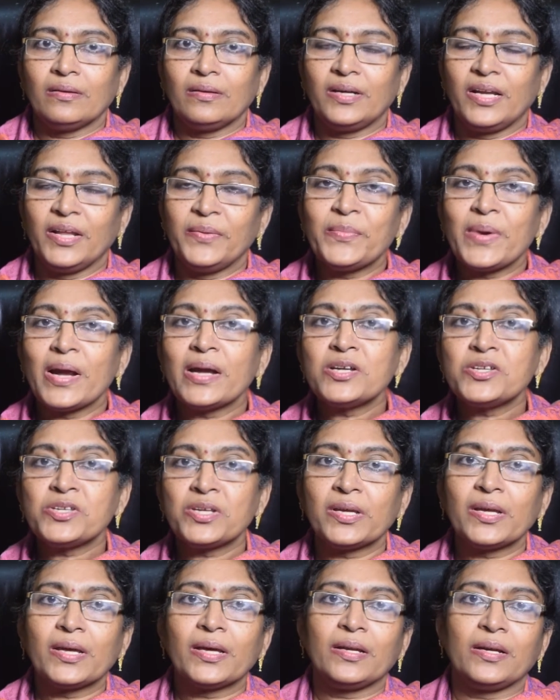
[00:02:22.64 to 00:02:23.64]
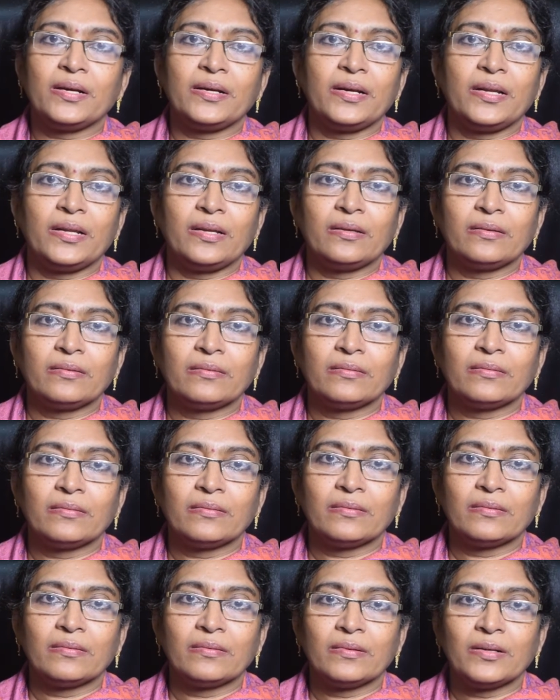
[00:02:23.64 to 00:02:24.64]
డిమాండ్ చేయాలండి
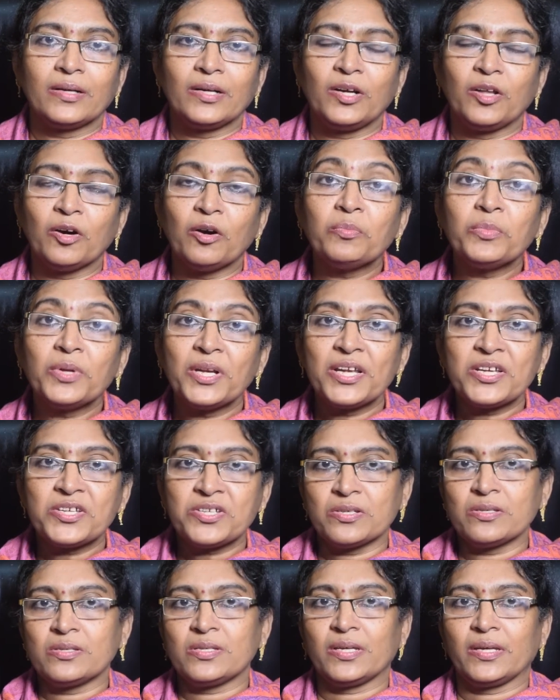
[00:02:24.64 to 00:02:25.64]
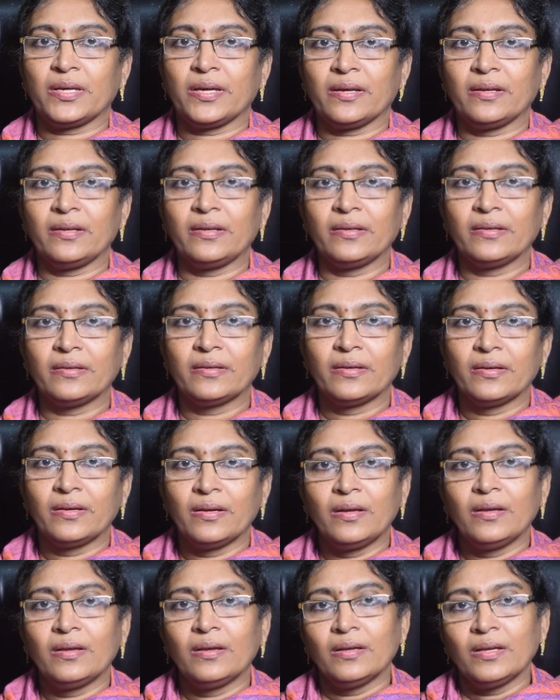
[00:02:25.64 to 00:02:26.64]
డామినేషన్ చేయాలి
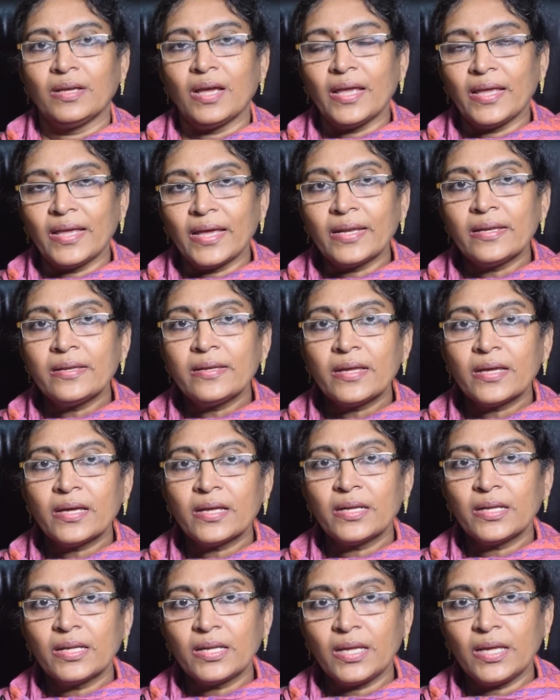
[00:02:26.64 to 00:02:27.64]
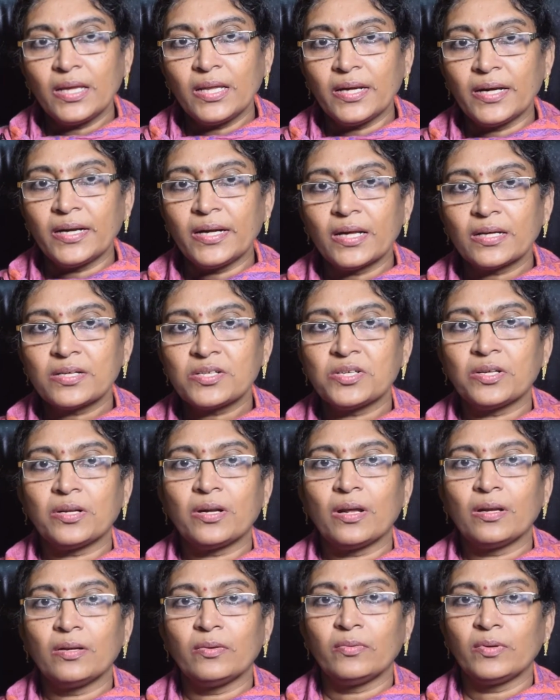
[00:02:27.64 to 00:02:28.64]
ఎన్ఏ అనే ఈ రెండు
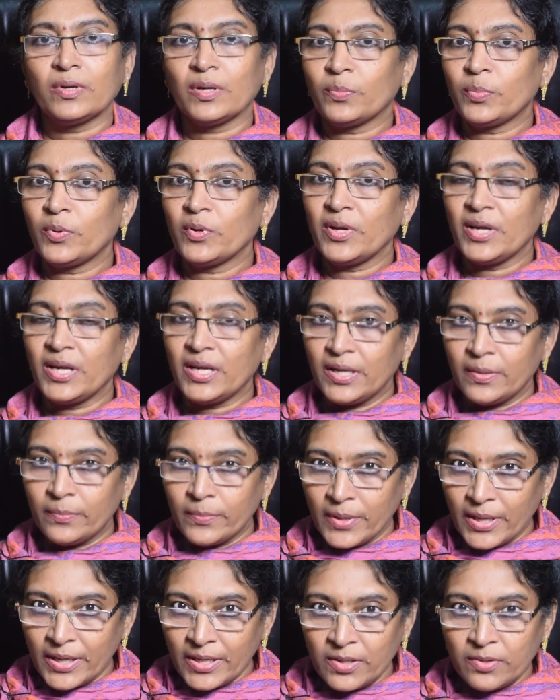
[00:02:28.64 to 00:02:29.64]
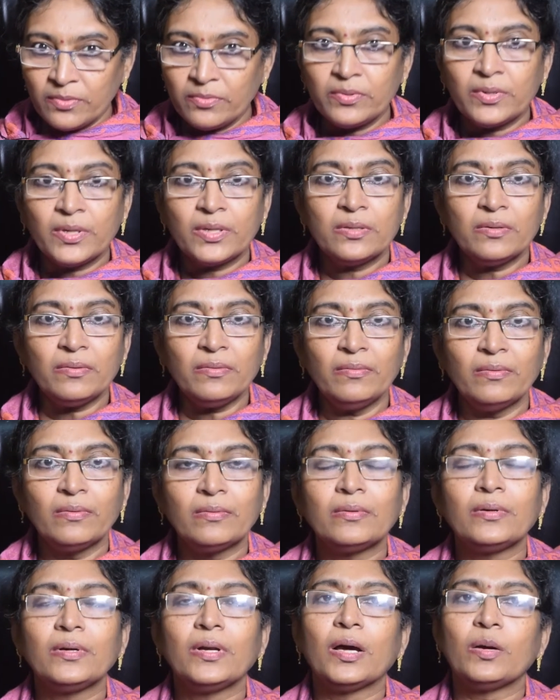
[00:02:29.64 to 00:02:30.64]
అక్షరాలు ఉన్నప్పుడు ఈ డిమాండ్ ఉండదు
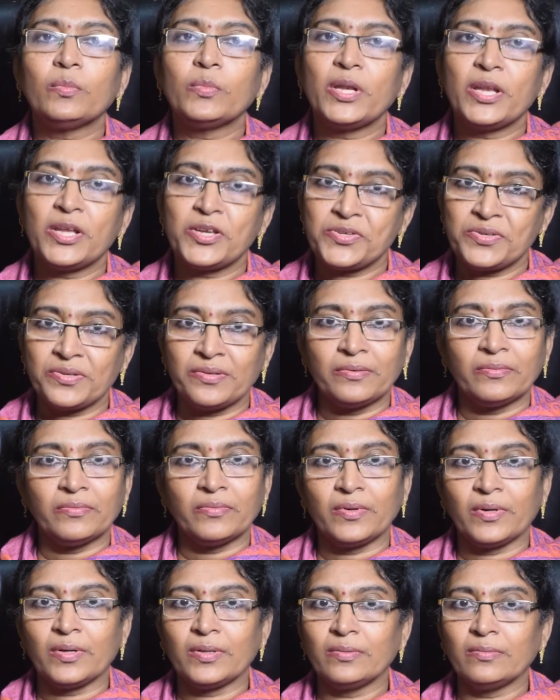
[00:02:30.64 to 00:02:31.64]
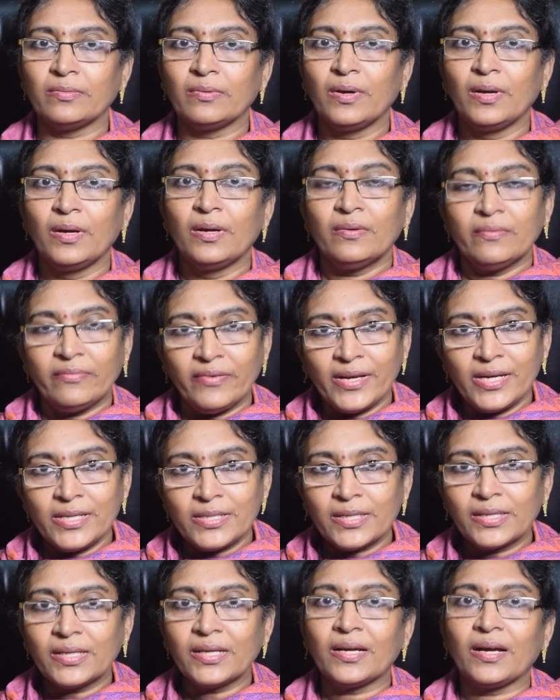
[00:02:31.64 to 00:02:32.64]
డామినేషను ఉండదు
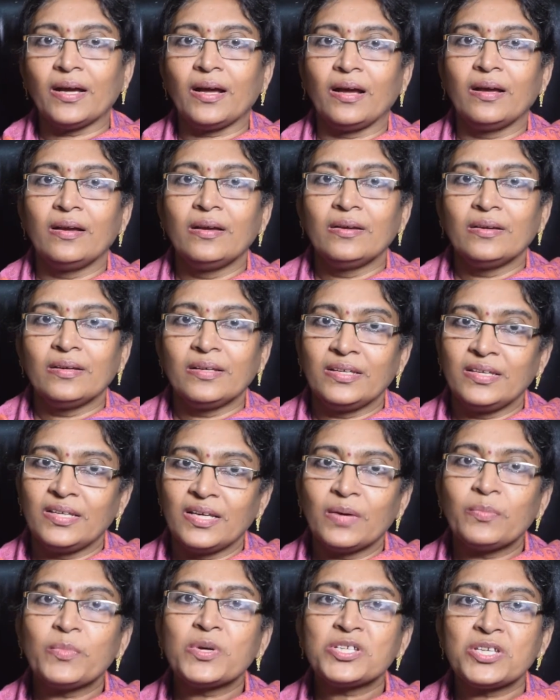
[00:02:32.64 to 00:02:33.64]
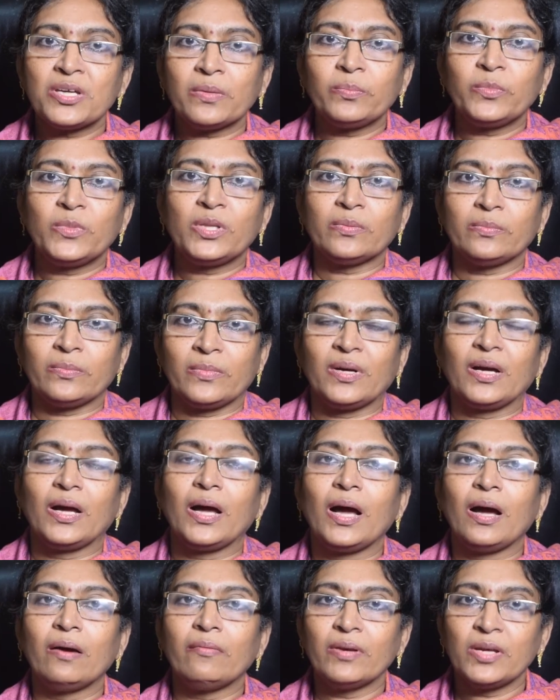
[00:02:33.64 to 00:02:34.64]
ఫలితంగా యమ శబ్దం
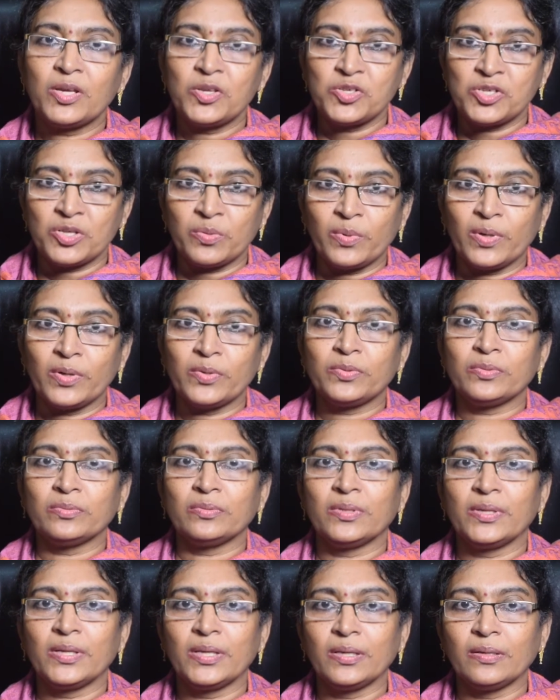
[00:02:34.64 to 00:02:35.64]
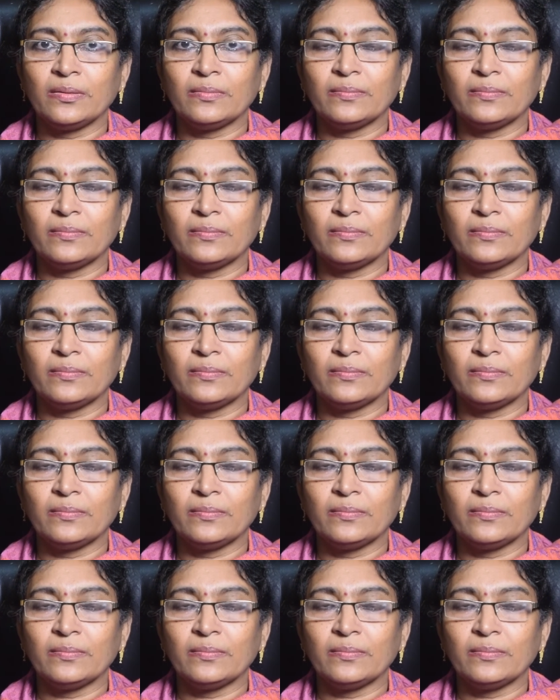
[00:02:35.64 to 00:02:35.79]
ఆవహించబడుతుంది